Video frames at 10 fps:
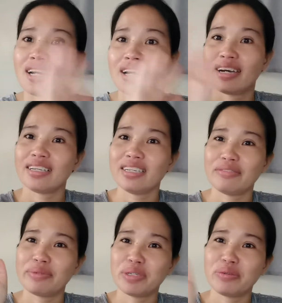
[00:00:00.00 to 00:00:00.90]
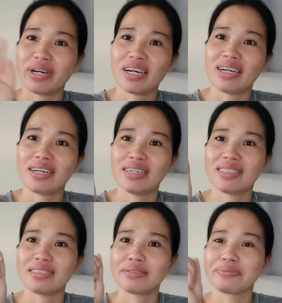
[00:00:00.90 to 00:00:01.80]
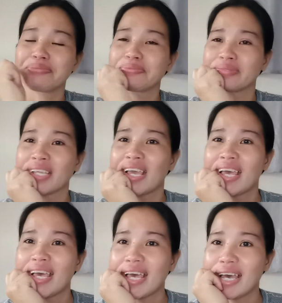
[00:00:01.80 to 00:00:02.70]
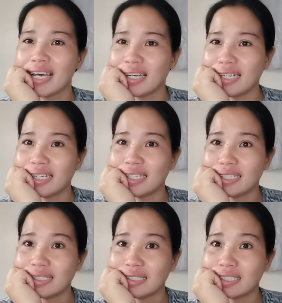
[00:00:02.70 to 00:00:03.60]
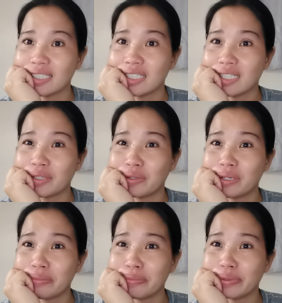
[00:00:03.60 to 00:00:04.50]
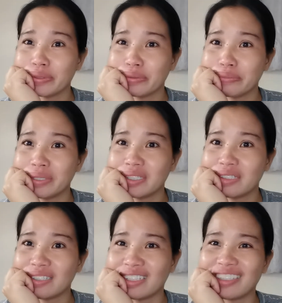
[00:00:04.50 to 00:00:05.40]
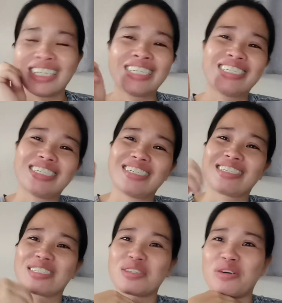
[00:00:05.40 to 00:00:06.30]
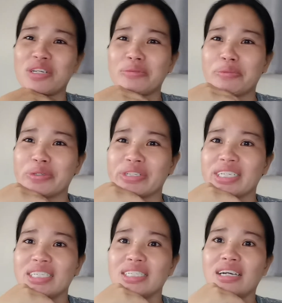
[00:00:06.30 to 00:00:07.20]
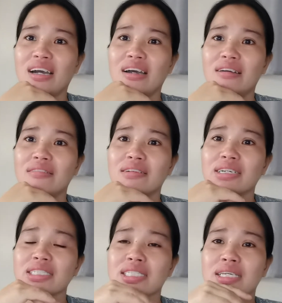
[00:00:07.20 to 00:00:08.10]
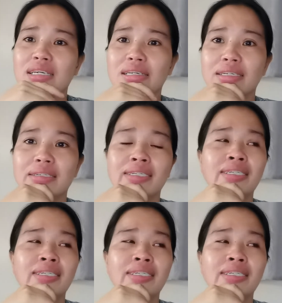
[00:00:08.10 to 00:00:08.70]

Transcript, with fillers: Hi everyone! Uh, si-share ko lang po itong video na Sorry po, naiyak ako kasi